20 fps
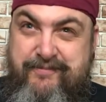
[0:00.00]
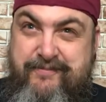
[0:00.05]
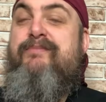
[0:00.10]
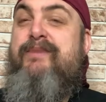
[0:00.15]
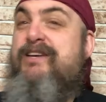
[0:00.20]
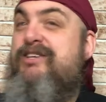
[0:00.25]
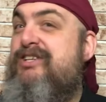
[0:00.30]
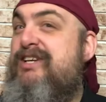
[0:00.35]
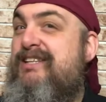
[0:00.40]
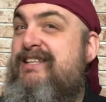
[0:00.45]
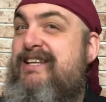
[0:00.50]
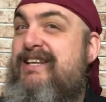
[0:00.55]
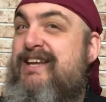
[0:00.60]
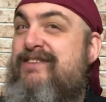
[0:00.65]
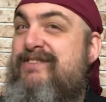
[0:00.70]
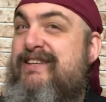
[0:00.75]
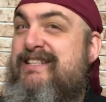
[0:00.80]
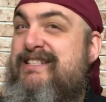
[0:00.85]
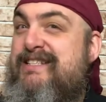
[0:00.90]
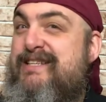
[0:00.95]
Mais j'ai été la
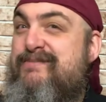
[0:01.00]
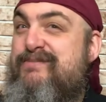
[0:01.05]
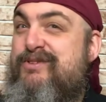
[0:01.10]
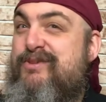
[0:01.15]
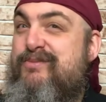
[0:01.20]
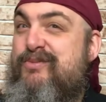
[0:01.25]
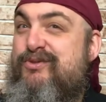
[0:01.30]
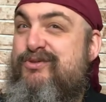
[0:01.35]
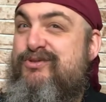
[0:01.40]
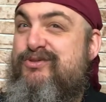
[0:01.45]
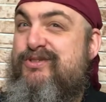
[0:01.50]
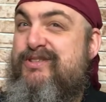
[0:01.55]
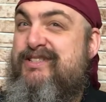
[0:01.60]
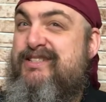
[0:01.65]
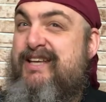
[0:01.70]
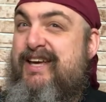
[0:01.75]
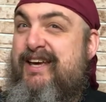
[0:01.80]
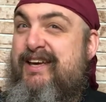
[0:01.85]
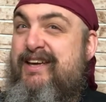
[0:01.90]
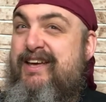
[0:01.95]
victime de mon
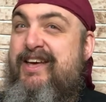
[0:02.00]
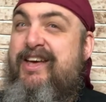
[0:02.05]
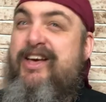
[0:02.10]
succès.